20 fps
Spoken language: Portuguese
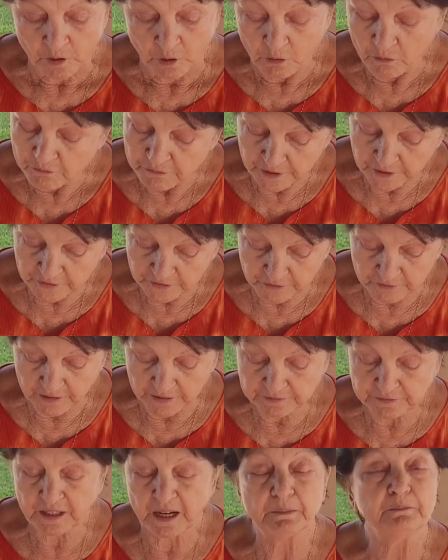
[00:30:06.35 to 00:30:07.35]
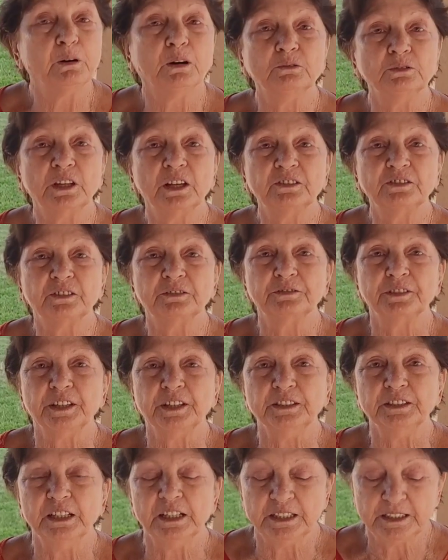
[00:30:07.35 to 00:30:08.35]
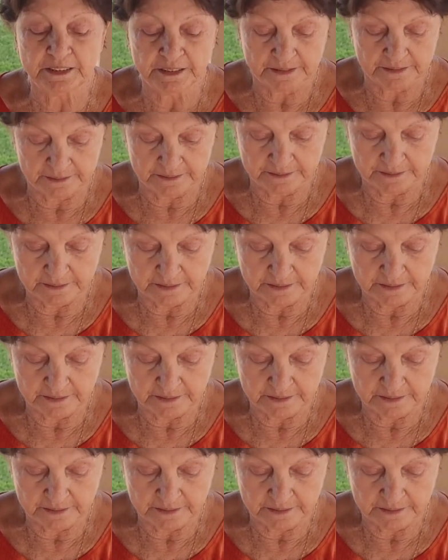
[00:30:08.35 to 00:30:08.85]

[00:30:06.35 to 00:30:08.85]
Vamos ver se vai e ficar olha. bom dessa vez, né? É.